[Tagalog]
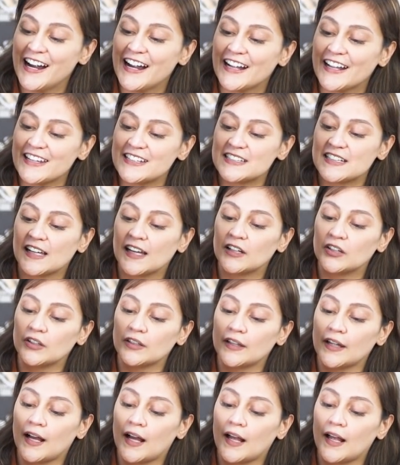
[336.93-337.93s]
Kasi
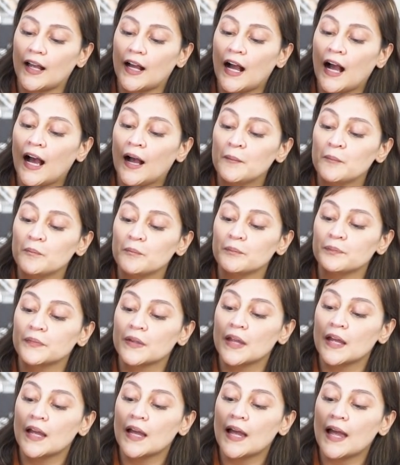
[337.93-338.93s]
ganun nga, um,
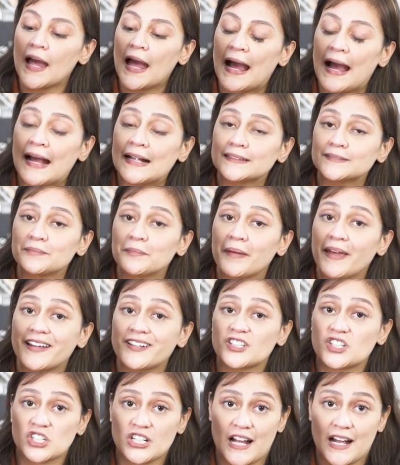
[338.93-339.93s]

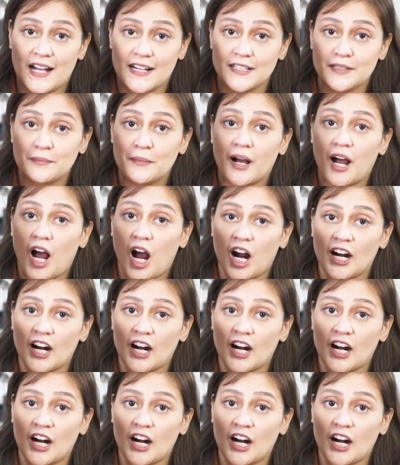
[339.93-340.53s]
handmade siya ng mga